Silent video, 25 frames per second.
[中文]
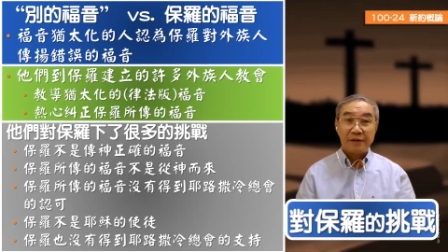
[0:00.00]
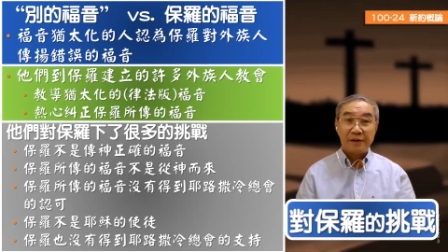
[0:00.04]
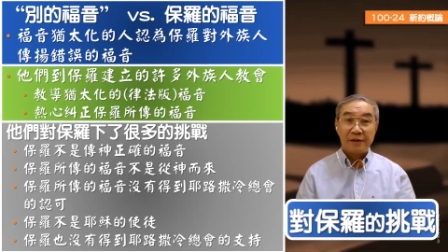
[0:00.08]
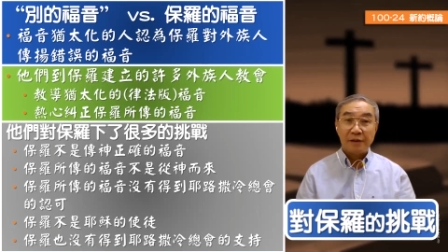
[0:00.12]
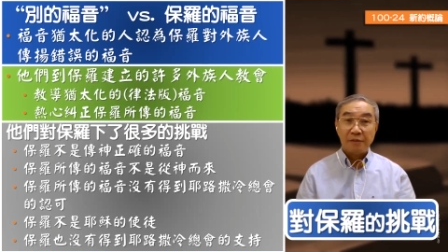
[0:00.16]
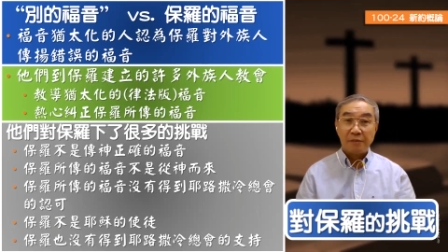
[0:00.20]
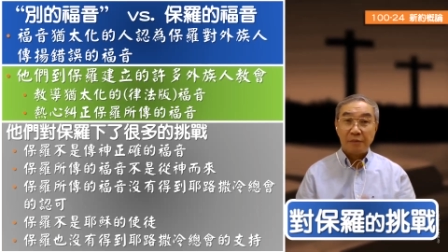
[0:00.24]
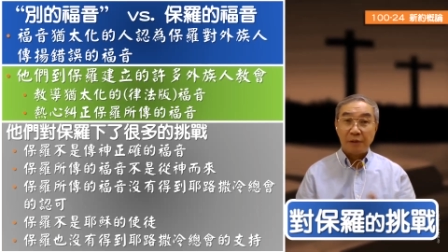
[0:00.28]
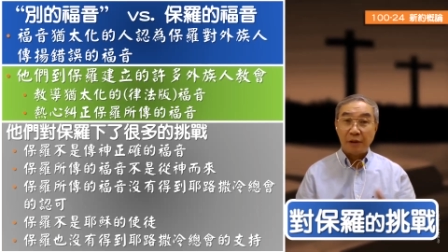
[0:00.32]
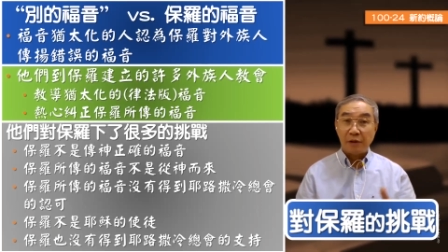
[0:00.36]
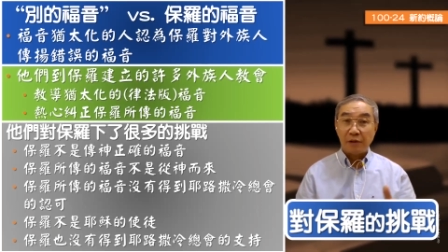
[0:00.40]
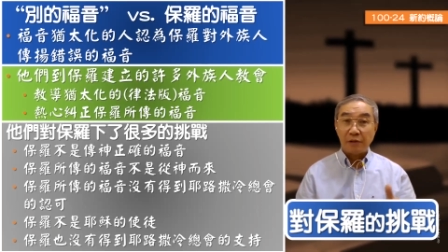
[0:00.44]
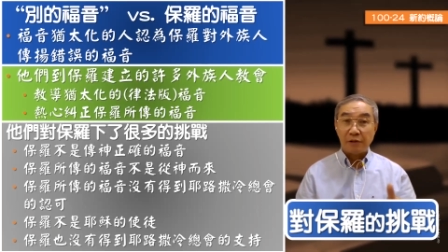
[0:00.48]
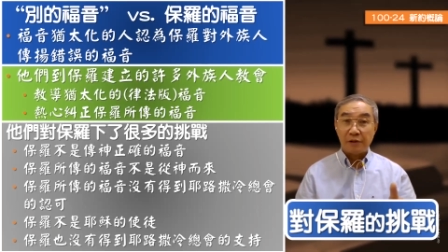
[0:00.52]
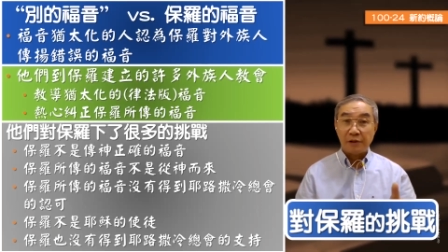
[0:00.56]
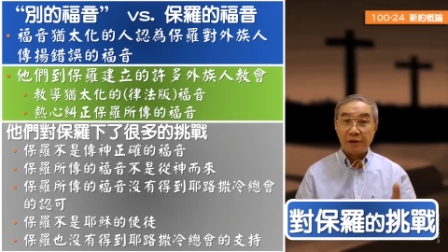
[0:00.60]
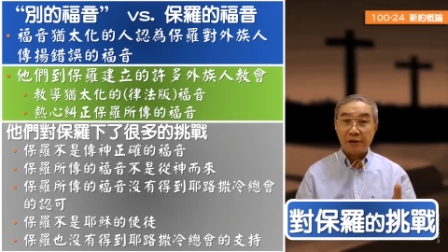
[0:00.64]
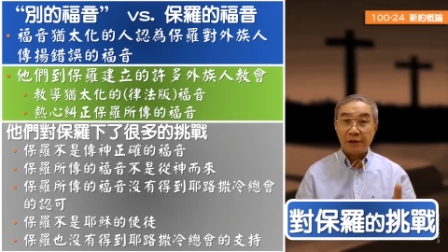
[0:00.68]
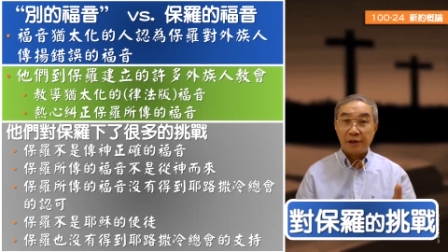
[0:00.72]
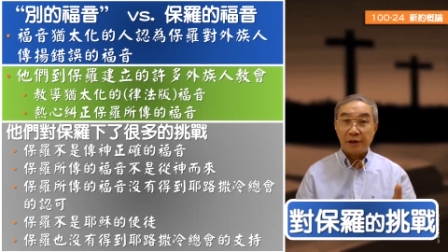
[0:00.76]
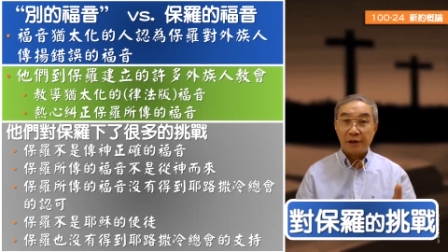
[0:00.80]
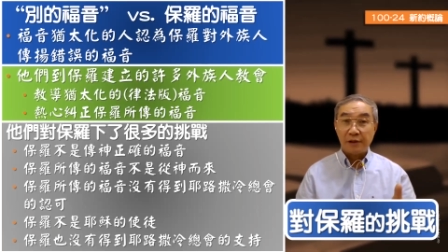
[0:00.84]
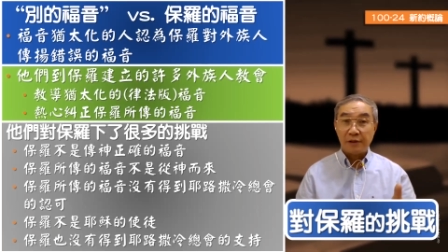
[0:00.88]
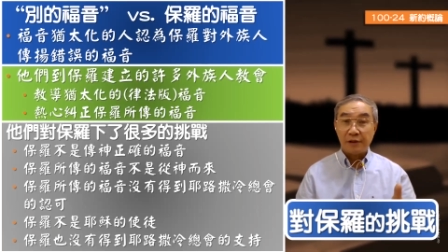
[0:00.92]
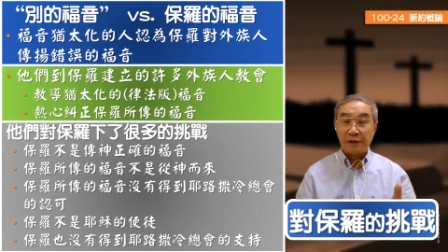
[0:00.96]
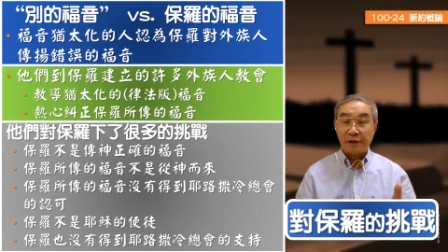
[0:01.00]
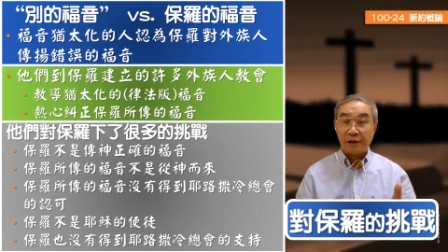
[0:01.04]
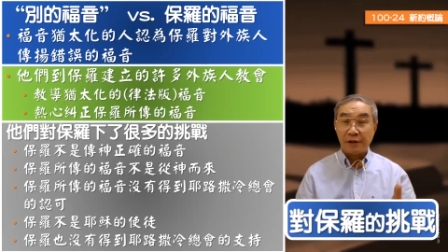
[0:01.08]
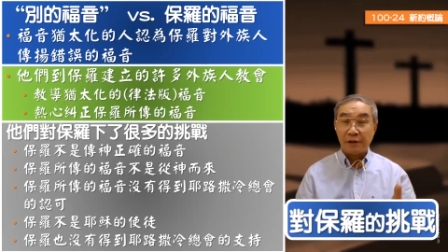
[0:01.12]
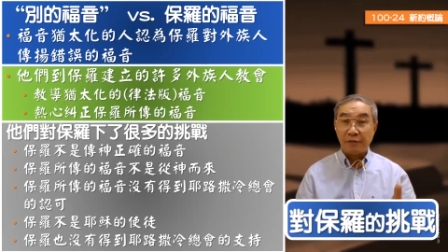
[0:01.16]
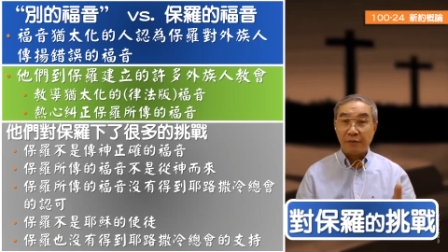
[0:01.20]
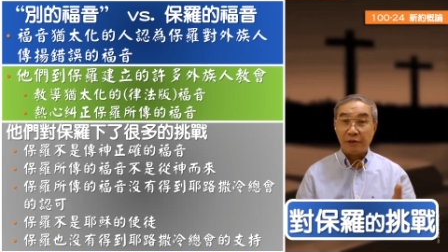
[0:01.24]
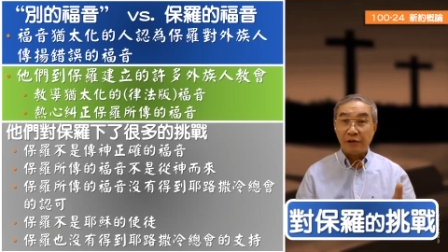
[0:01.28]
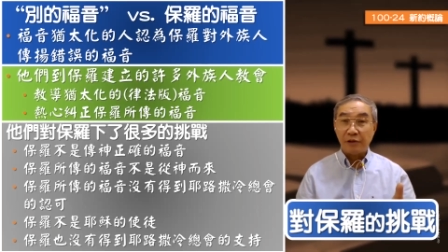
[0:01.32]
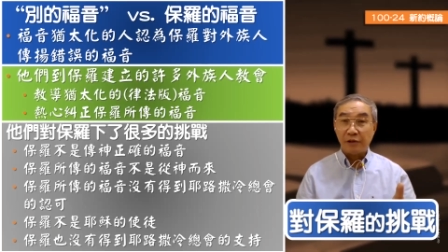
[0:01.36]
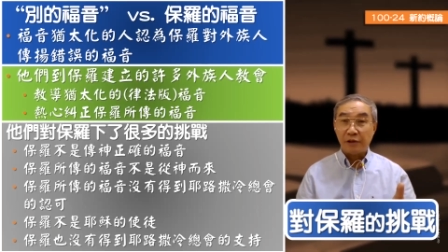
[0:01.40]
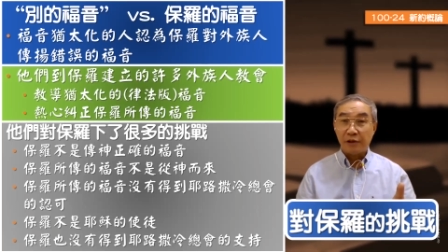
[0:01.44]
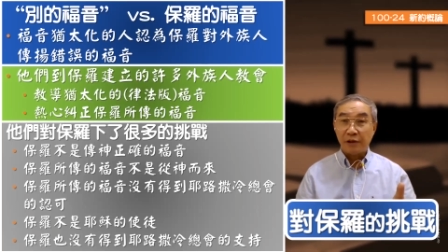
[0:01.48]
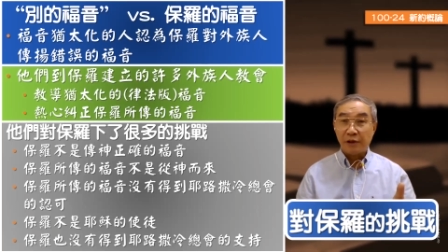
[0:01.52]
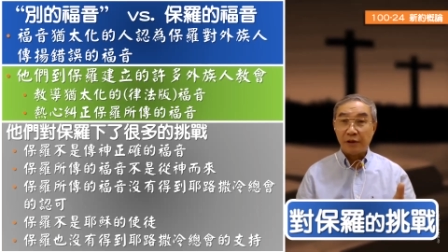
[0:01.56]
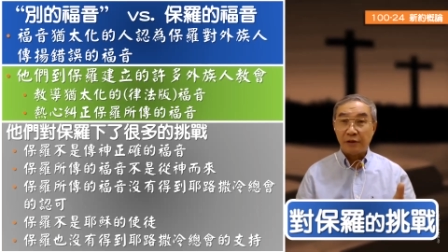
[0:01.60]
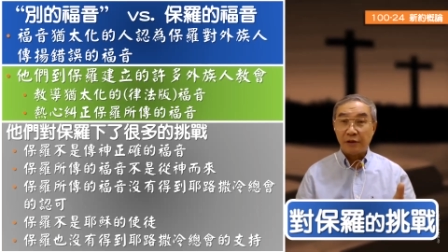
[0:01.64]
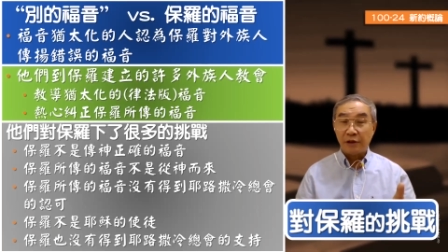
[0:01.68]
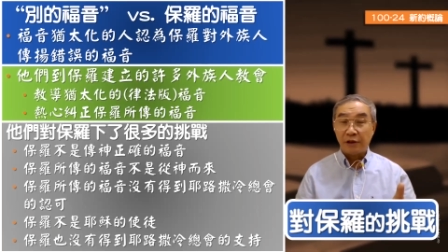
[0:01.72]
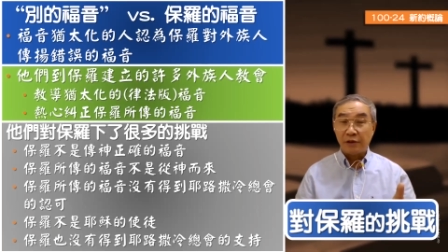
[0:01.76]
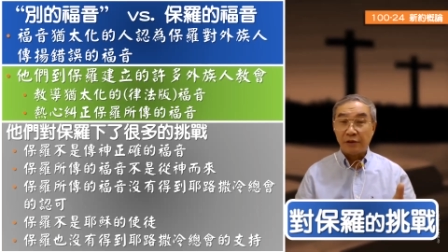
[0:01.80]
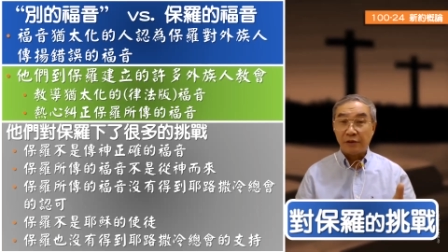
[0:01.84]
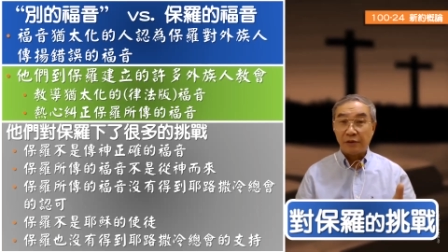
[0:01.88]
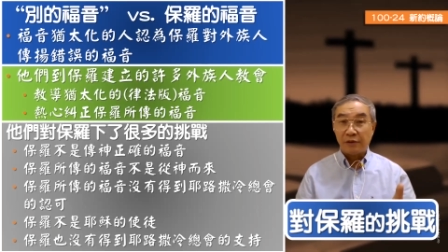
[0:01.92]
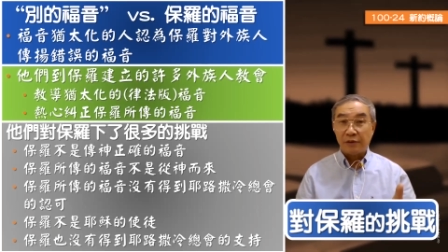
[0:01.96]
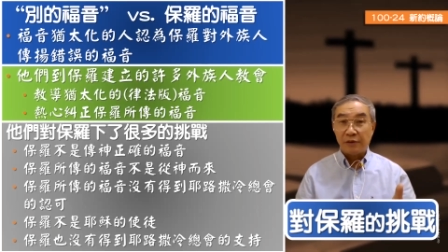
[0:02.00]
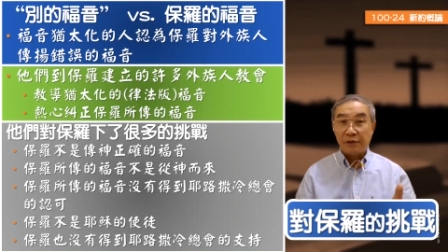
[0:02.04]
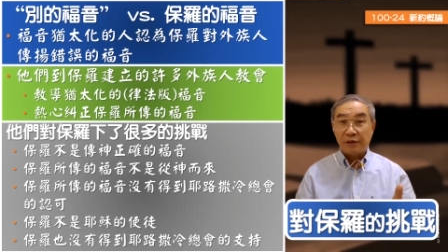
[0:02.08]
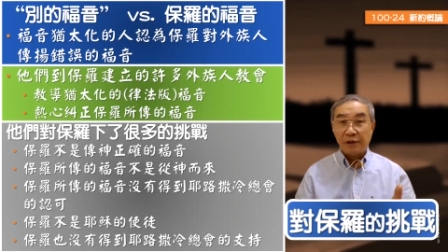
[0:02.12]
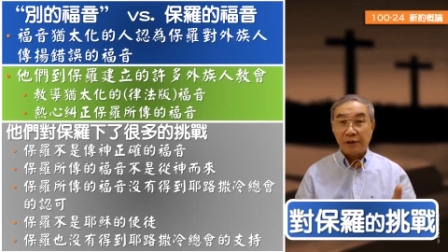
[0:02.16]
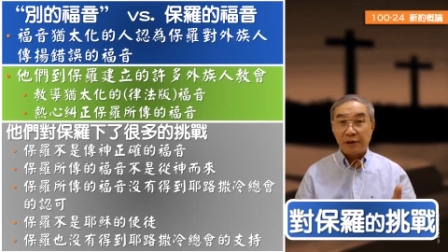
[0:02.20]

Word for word: 那保罗事实上也没有得到耶稣